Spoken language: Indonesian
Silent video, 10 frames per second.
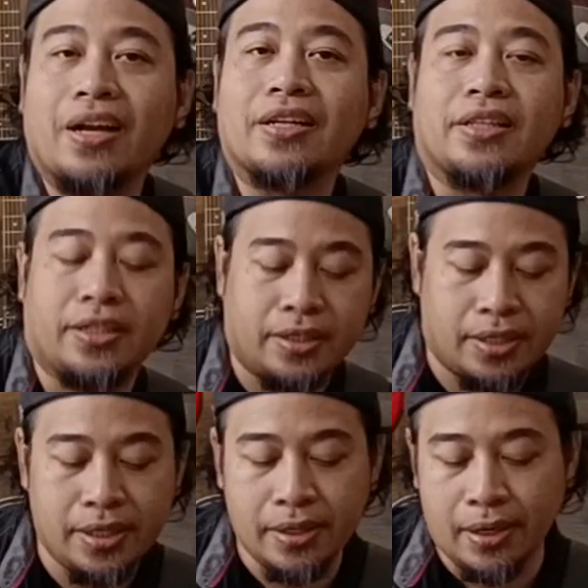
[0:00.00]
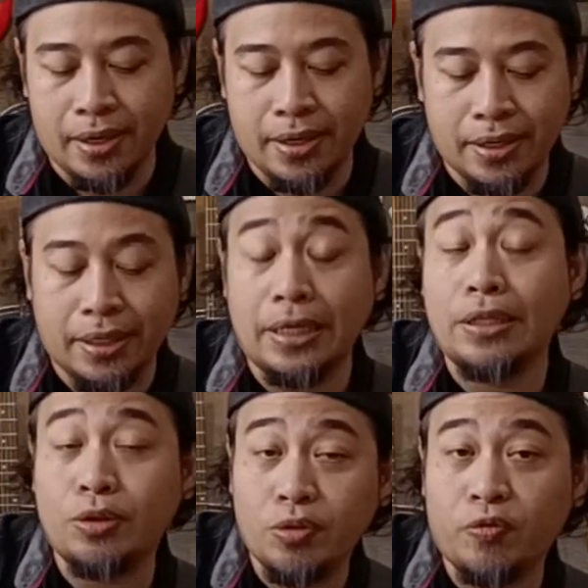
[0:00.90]
karakternya. Jadi uh,
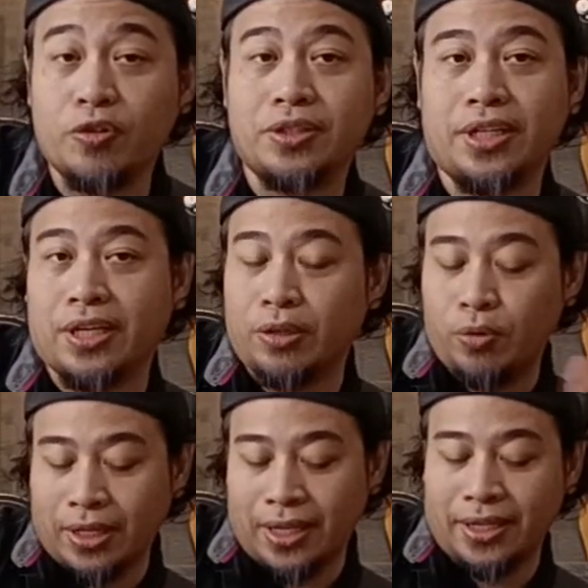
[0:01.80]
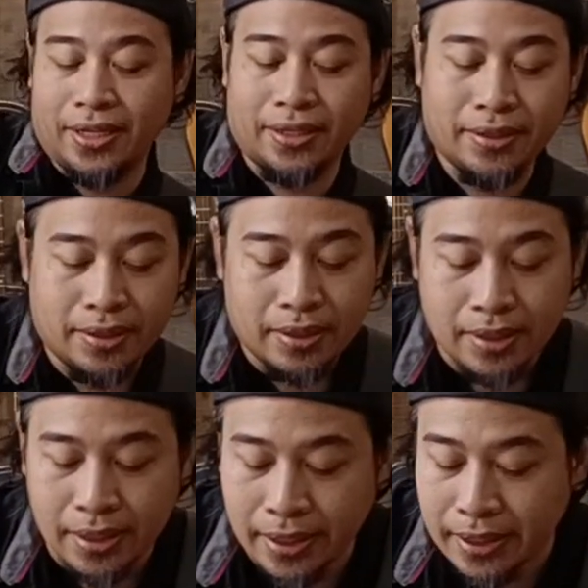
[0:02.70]
itu fungsi yang dua tadi ya.
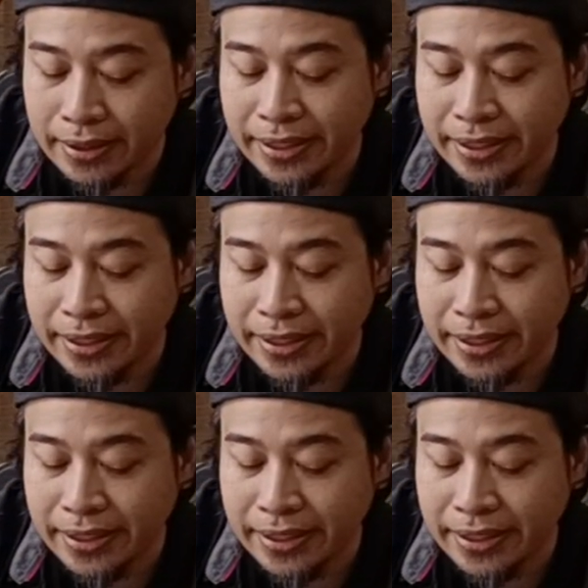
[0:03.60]
Nah, yang